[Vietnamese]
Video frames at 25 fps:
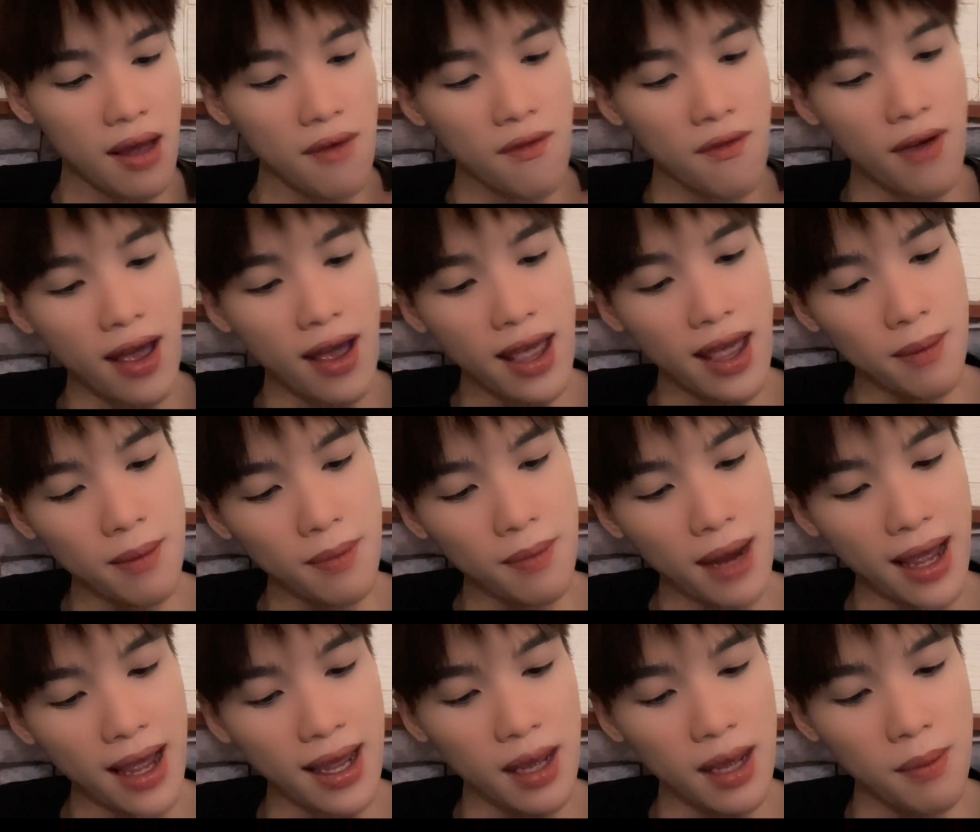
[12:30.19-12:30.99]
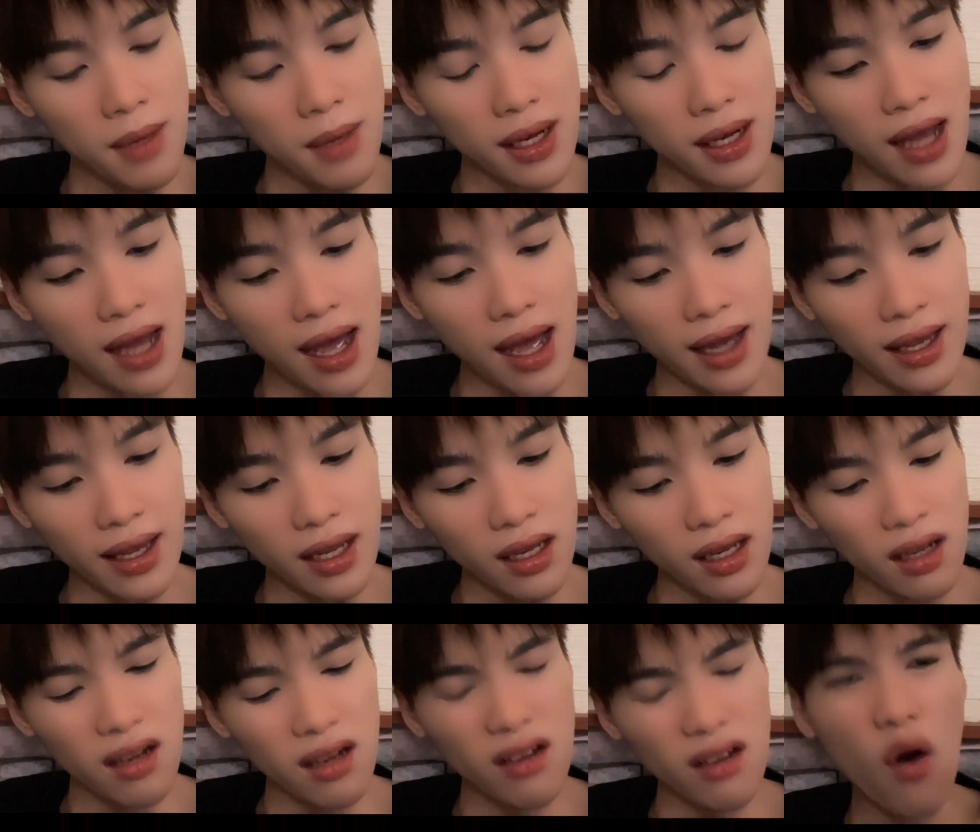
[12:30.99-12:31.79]
và em này á mình
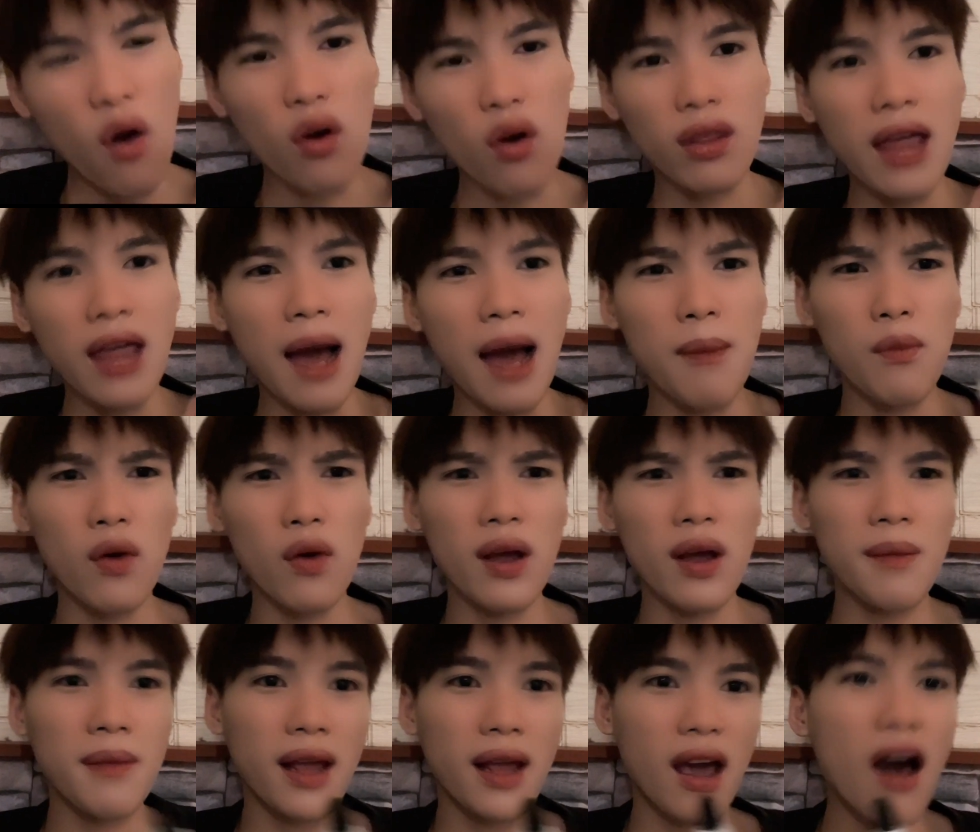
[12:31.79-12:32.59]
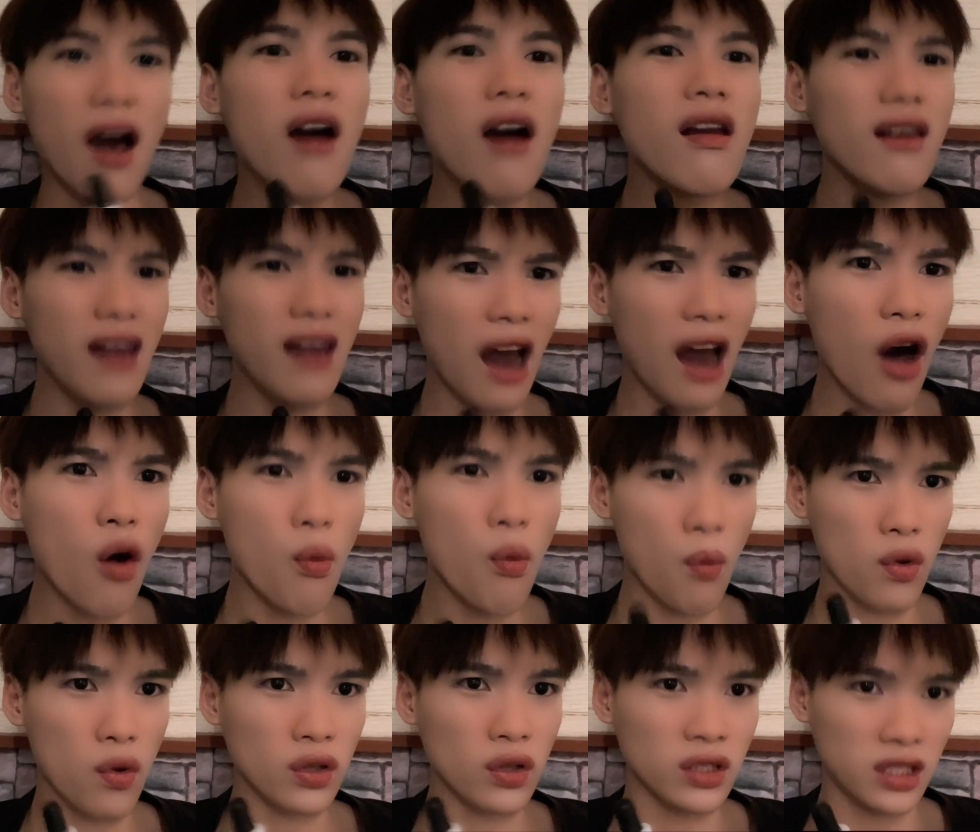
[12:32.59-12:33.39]
thấy độ thẩm của em này hơi lâu
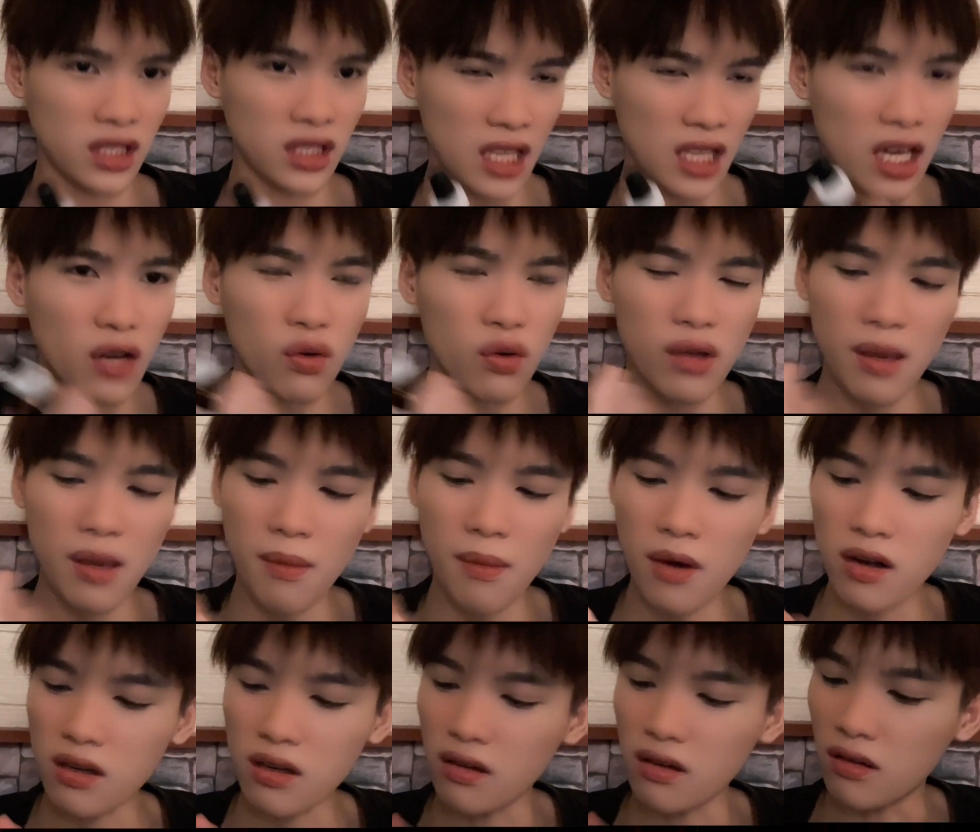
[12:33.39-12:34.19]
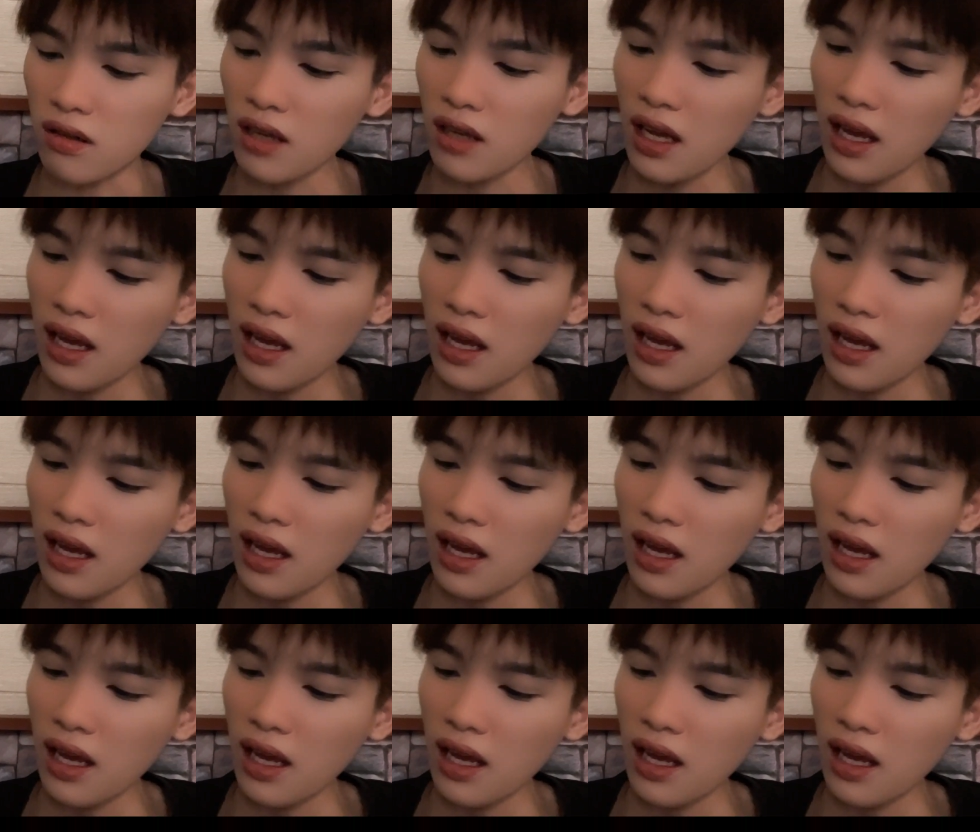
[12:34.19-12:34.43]
một xíu nha mọi người